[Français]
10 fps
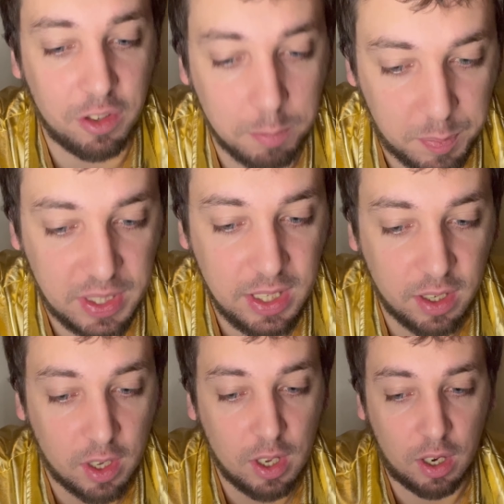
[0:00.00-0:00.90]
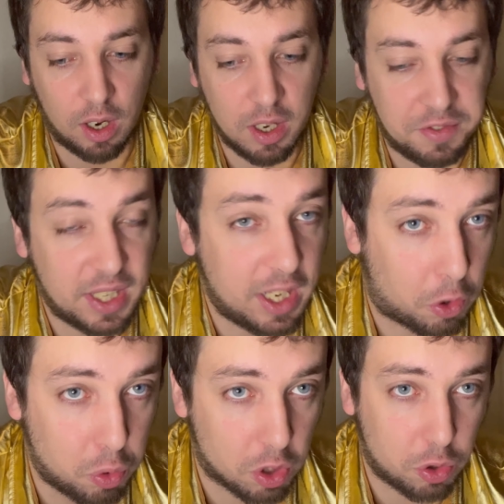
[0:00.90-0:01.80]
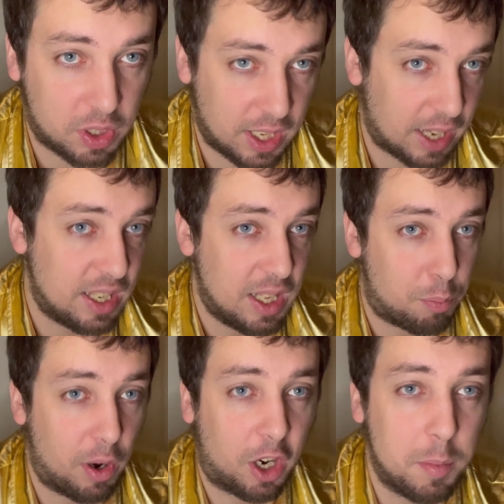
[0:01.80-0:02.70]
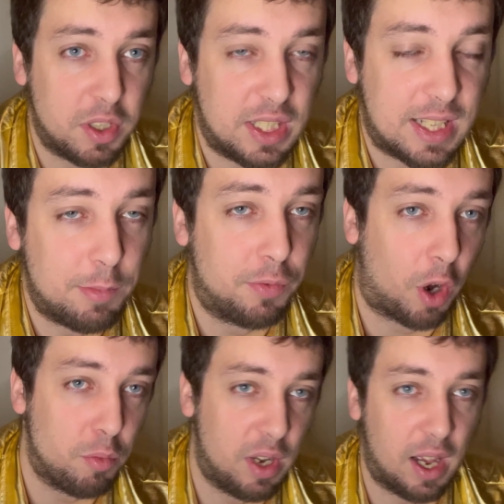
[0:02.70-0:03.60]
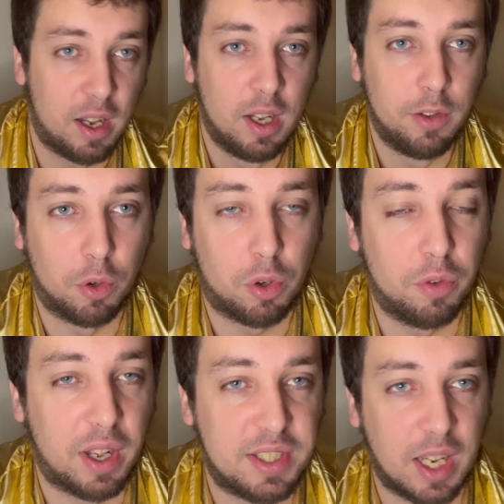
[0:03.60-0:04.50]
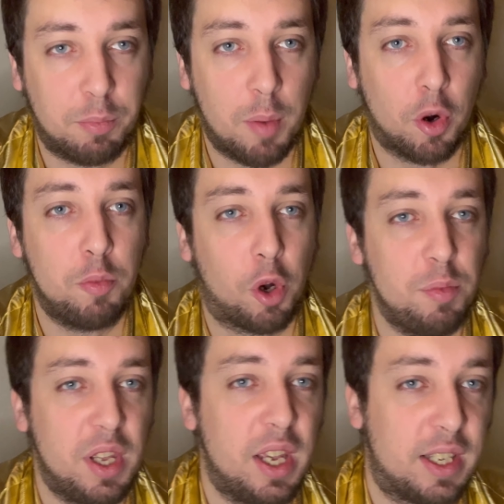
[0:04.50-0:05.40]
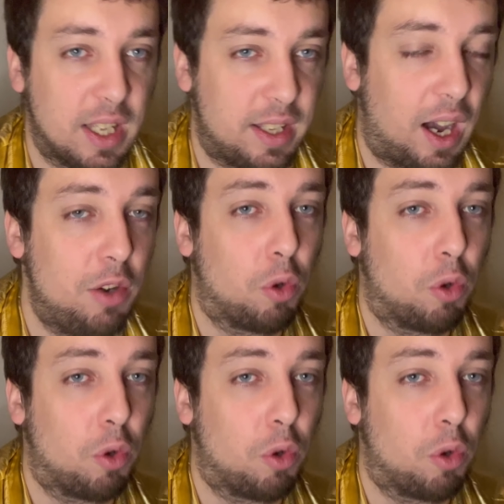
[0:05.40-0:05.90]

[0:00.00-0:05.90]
une bille, euh, ils faisaient des courses, donc ça gagnait des points comme le système de Formule 1, donc 25 euh, points pour le premier, etc.